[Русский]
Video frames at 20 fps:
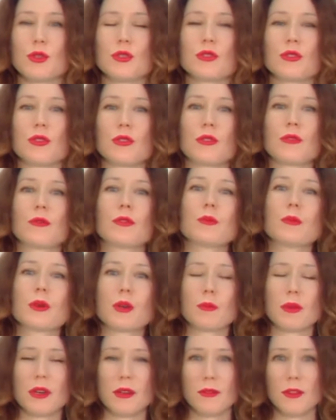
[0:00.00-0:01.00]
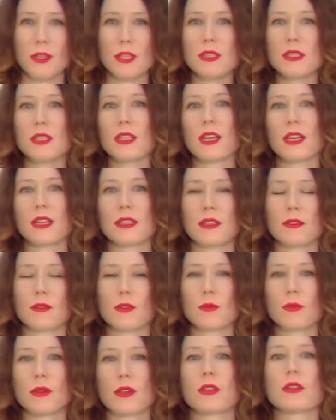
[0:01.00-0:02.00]
что выбор профессии — это
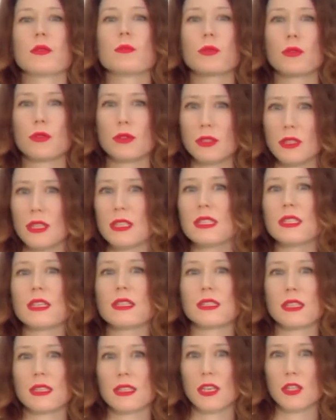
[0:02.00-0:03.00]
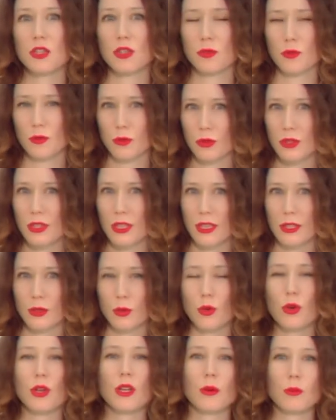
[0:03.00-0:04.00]
выбор не просто тех задач и функций,
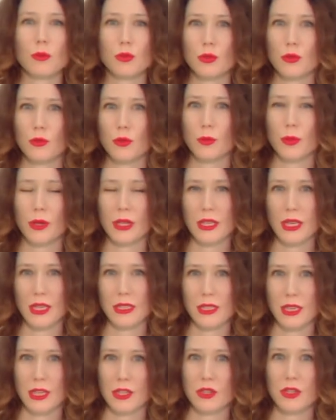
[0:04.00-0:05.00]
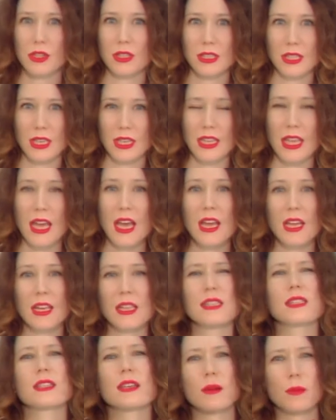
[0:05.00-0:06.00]
которые я буду выполнять каждый день,
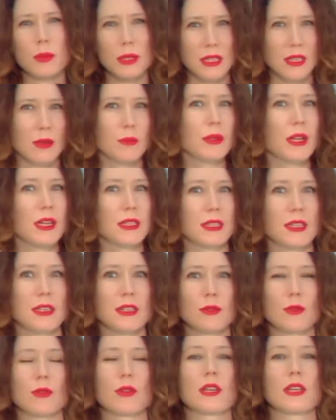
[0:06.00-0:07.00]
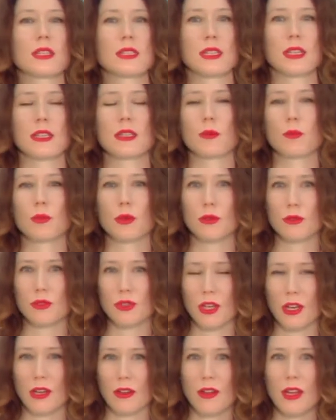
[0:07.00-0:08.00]
и заработной платы, которые я за это
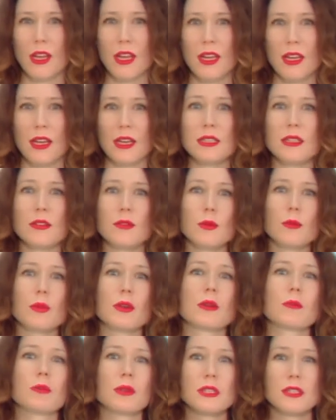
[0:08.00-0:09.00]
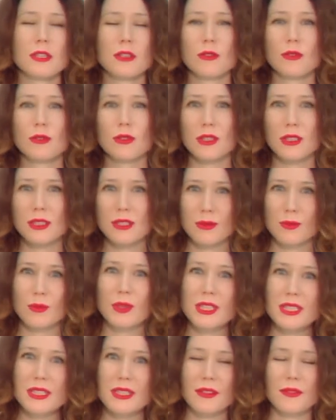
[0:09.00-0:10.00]
получаю. Это выбор определенных
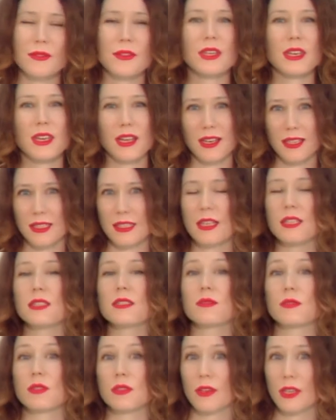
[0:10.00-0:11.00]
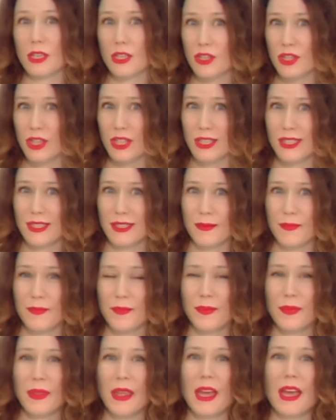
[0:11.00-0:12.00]
смыслов и реализаций в своей жизни.
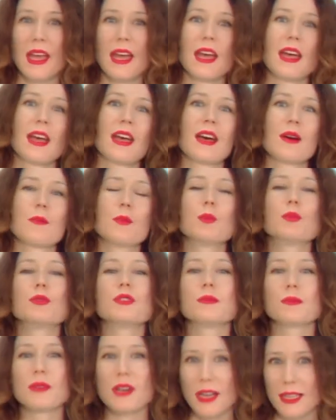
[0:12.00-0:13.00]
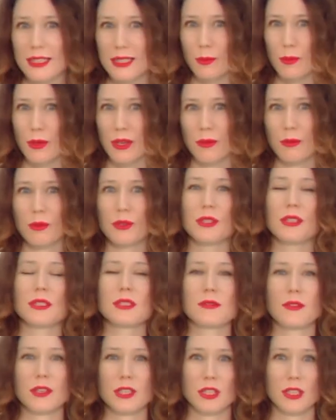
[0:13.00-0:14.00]
Мы будем рады поработать
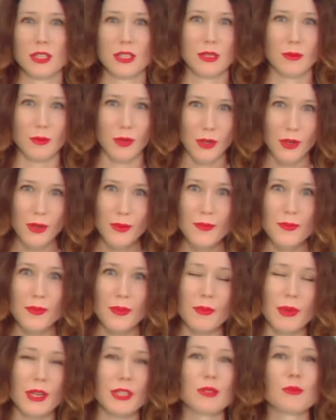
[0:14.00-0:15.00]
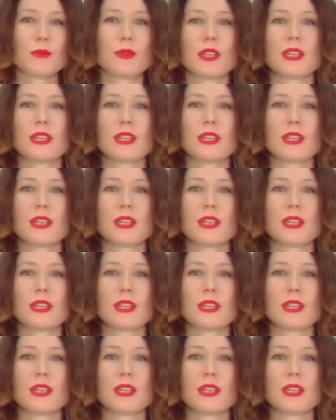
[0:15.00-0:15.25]
с вашей семьей, поэтому